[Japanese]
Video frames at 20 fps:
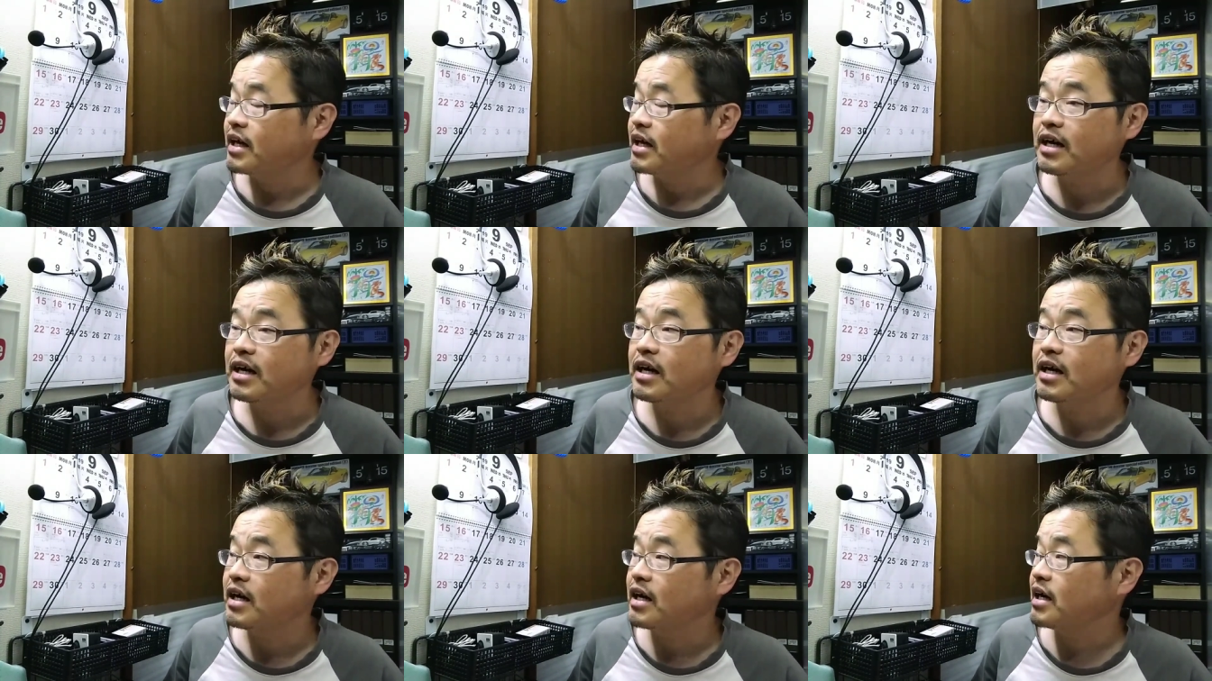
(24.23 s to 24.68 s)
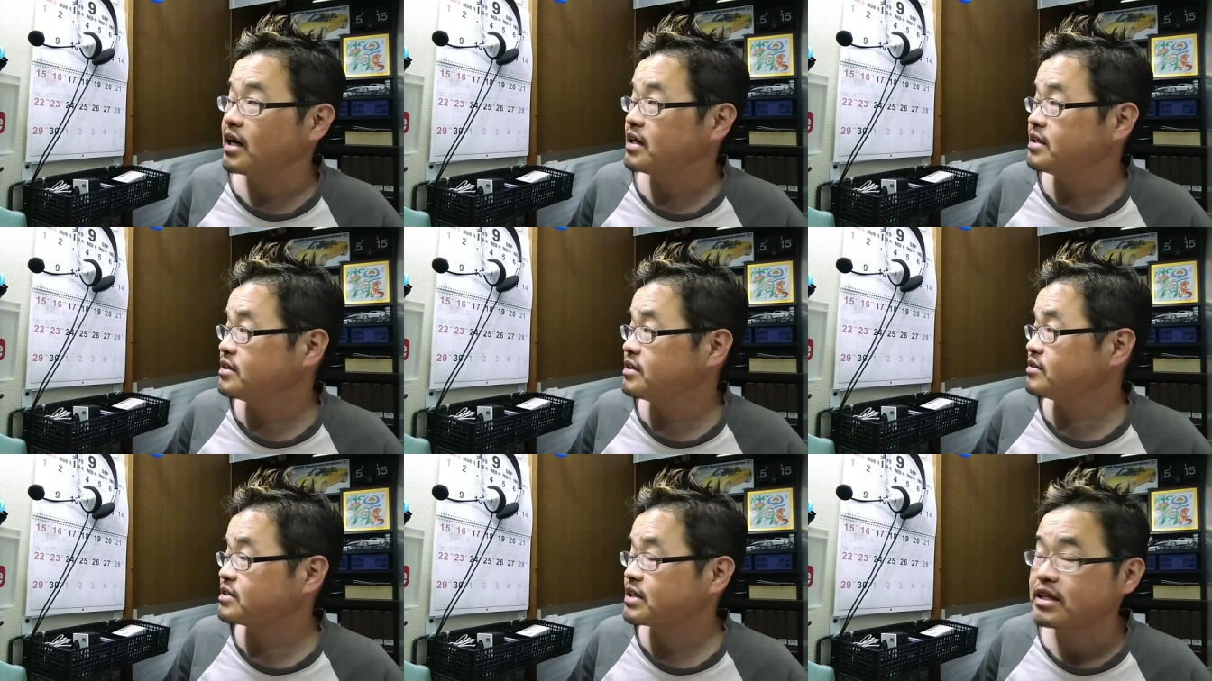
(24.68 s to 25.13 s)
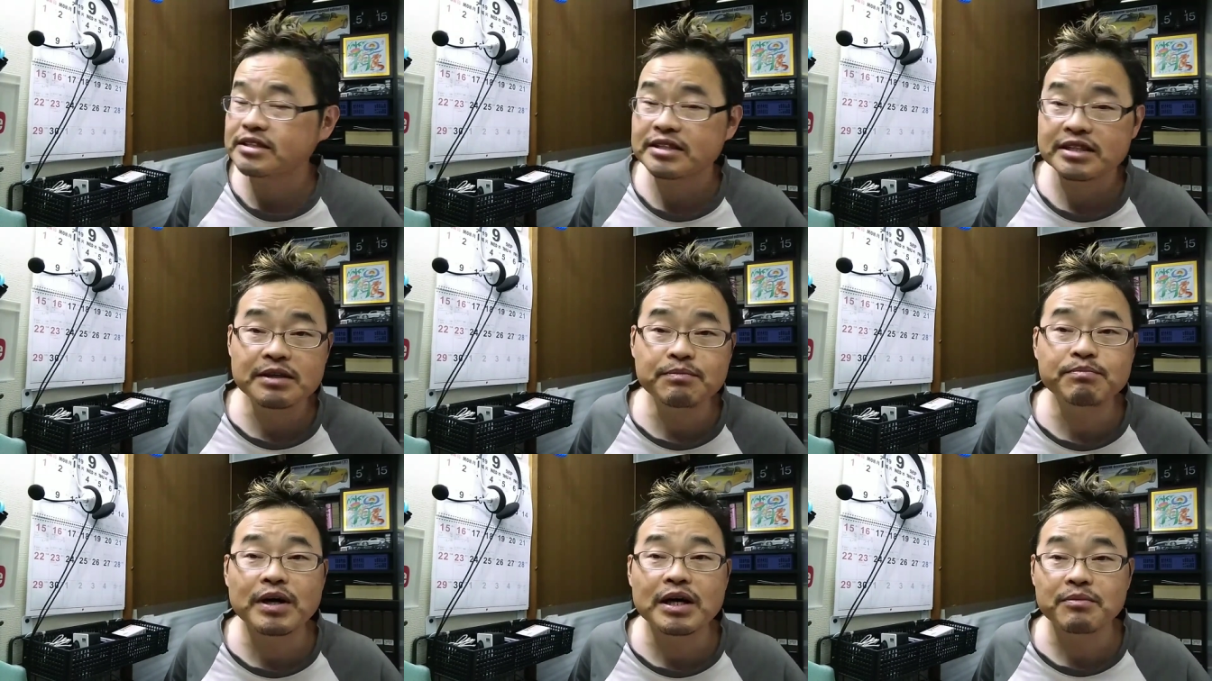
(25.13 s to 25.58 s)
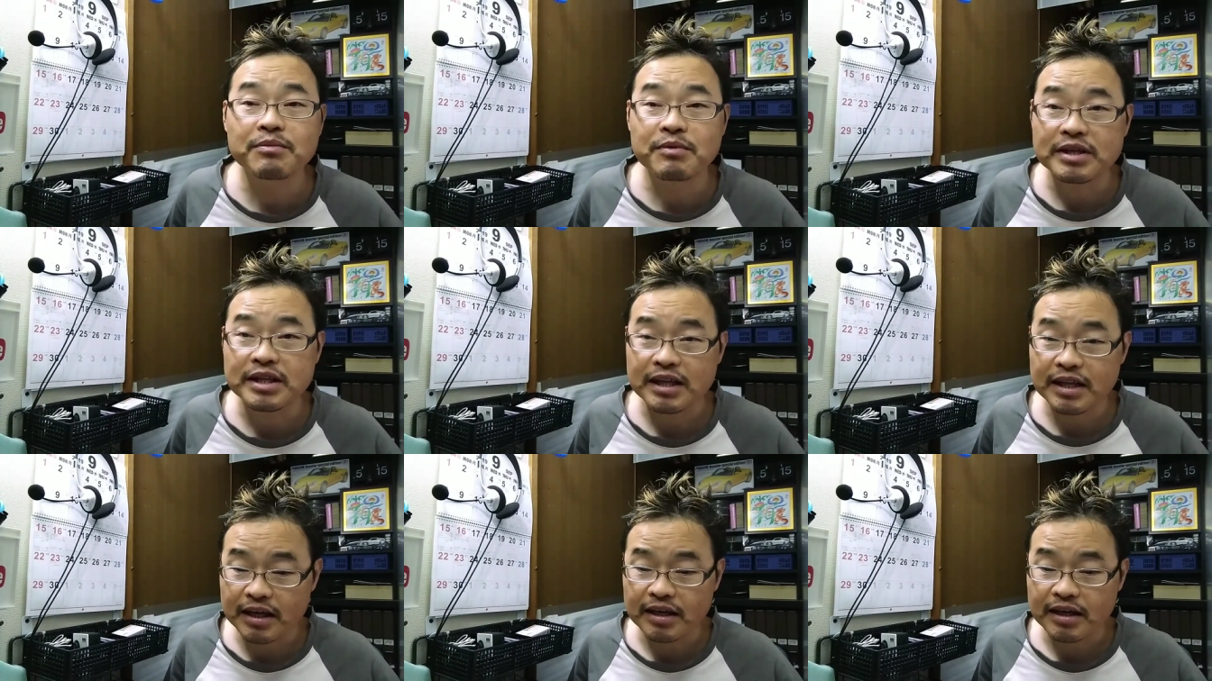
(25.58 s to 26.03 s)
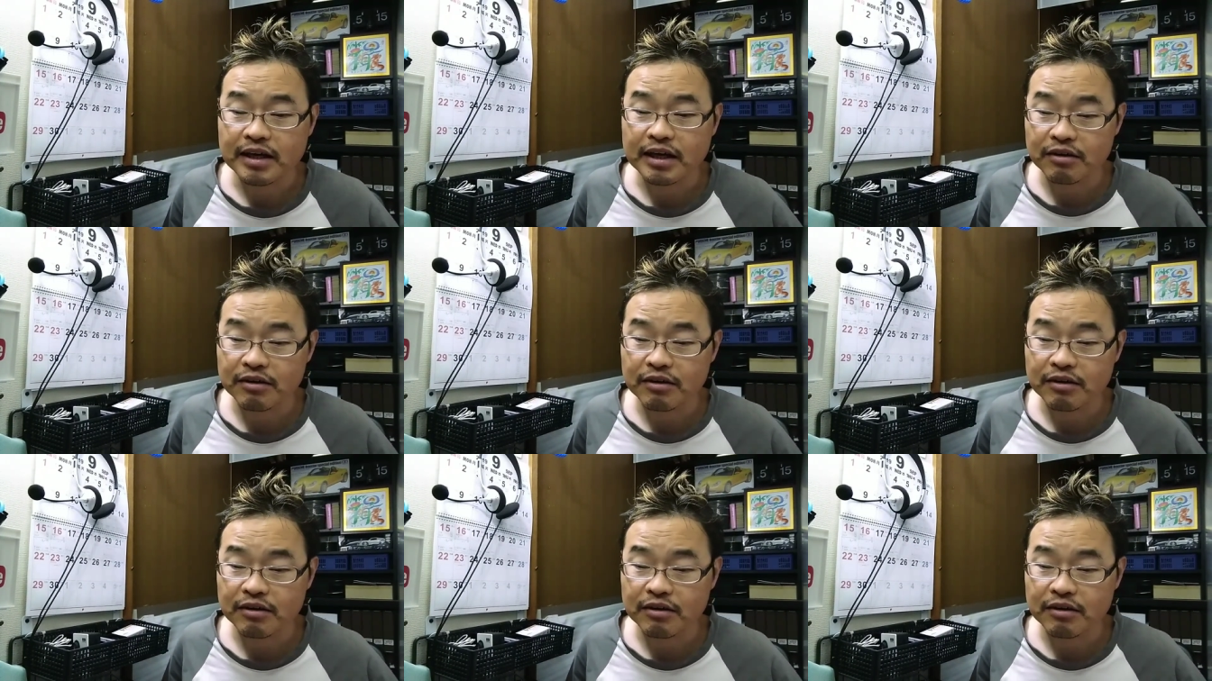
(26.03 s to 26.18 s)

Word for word: あ23時いっぱいまでね、